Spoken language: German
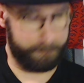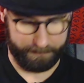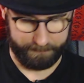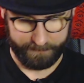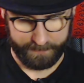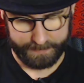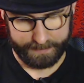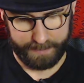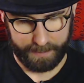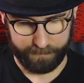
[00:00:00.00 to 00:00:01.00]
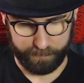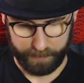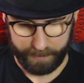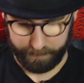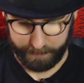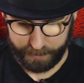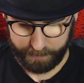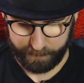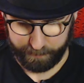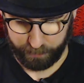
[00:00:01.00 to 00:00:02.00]
Wie gesagt, dafür bin ich bei
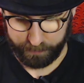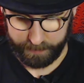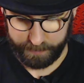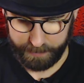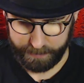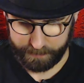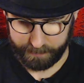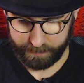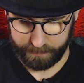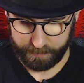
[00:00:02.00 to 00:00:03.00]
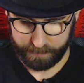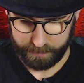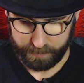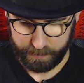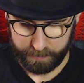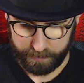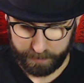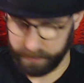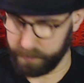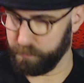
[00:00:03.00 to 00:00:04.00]
James Bond nicht
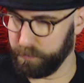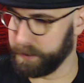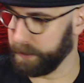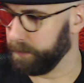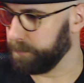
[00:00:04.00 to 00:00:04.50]
genügend drin.